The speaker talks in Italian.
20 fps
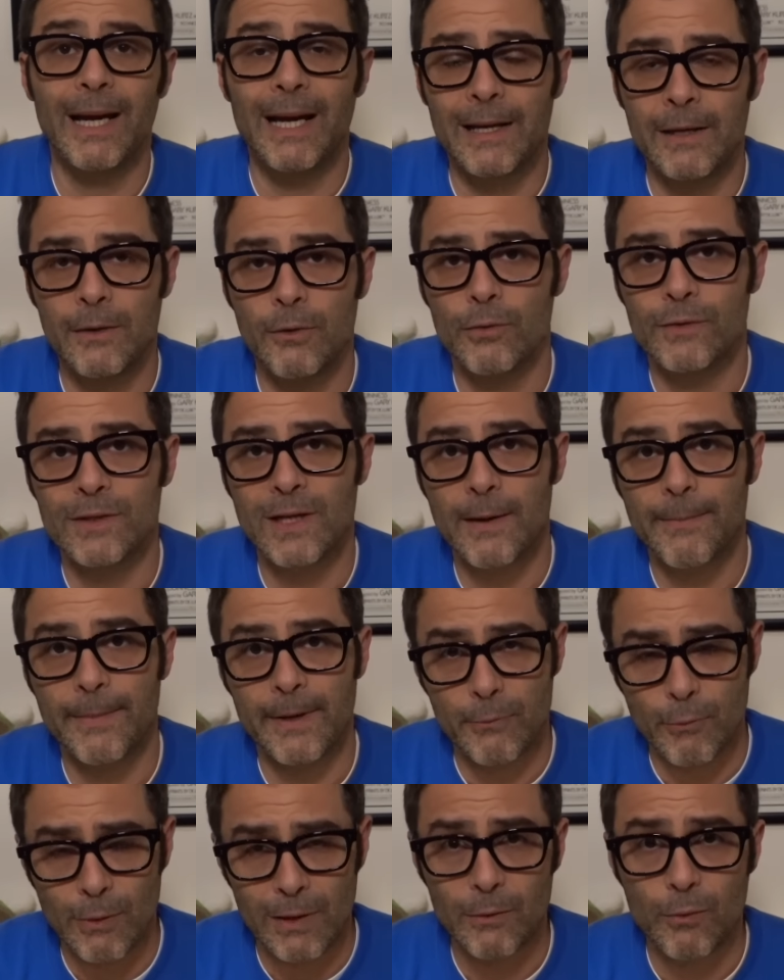magari non lo
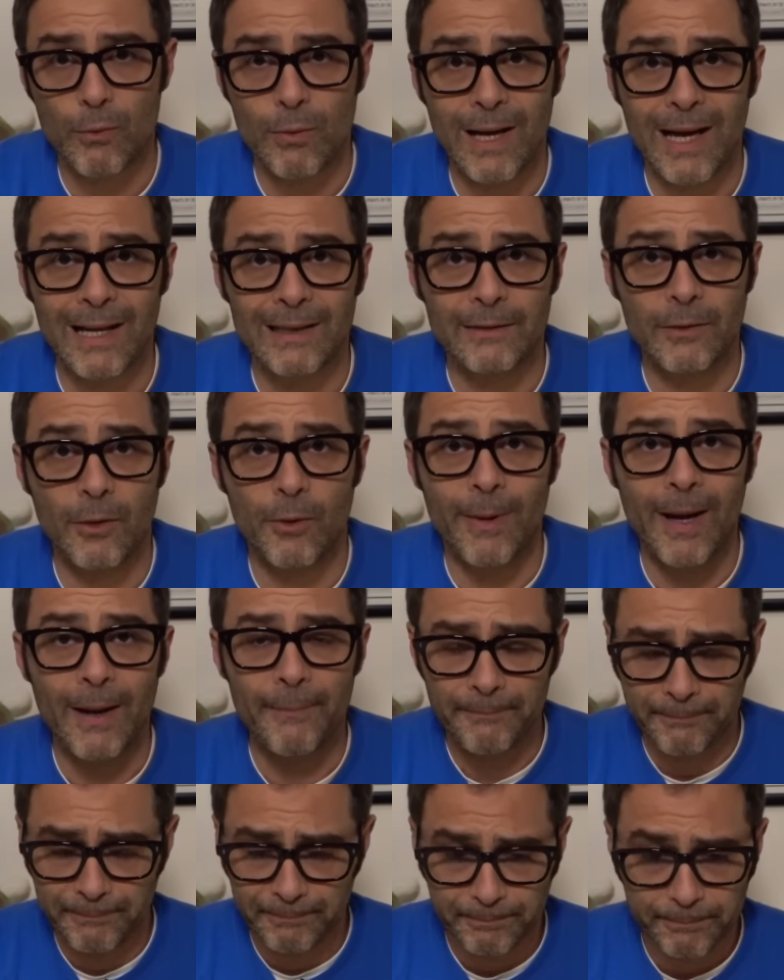sarà per qualcun altro,
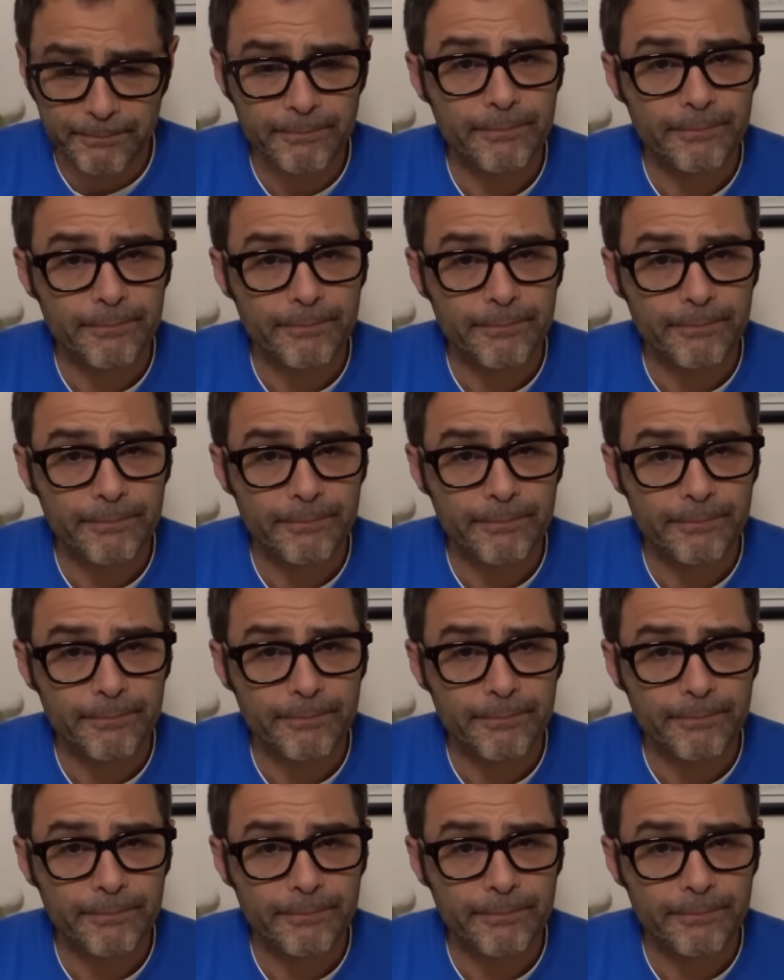ma